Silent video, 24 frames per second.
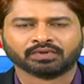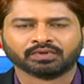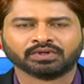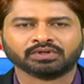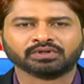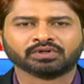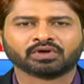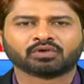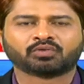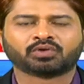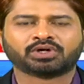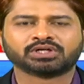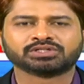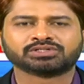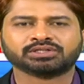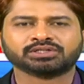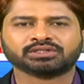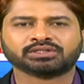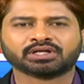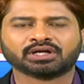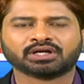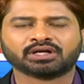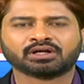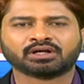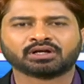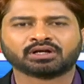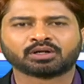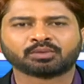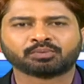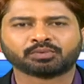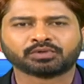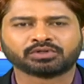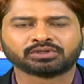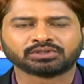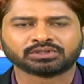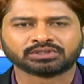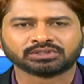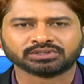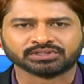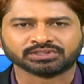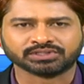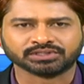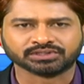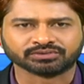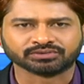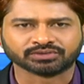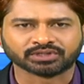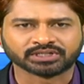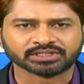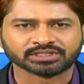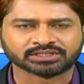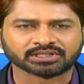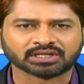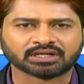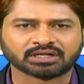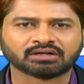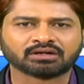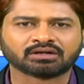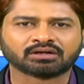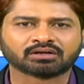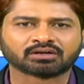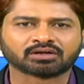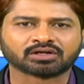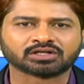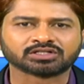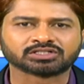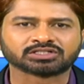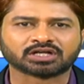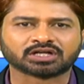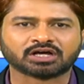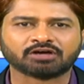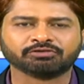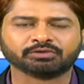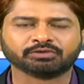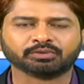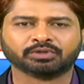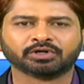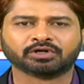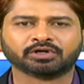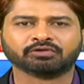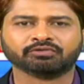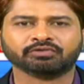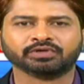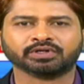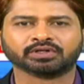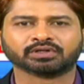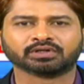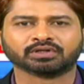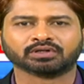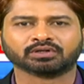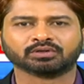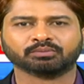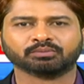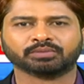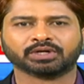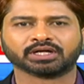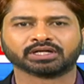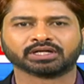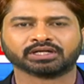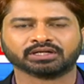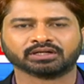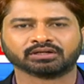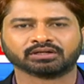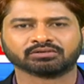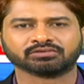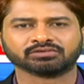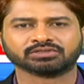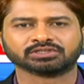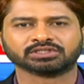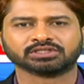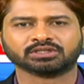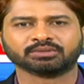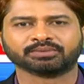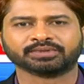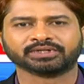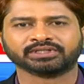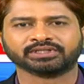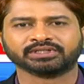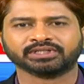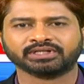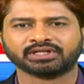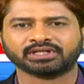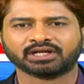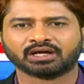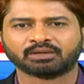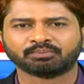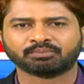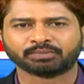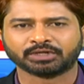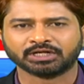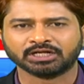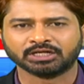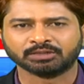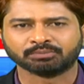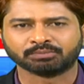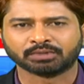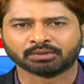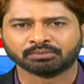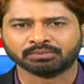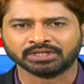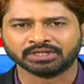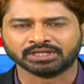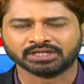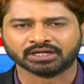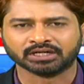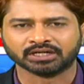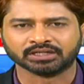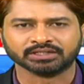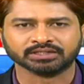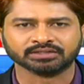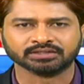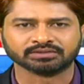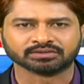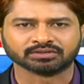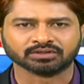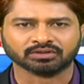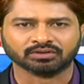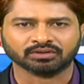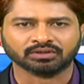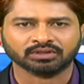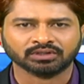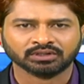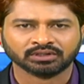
వెల్ యూఆర్ వాచింగ్ తెలంగాణ రిపోర్ట్ అండ్ దిస్ ఈ సురేష్ తెలంగాణ రాష్ట్ర ఆవిర్భావ వేడుకలకు భాగ్యనగరం సిద్ధమైంది నాంపల్లి పబ్లిక్ గార్డెన్స్లో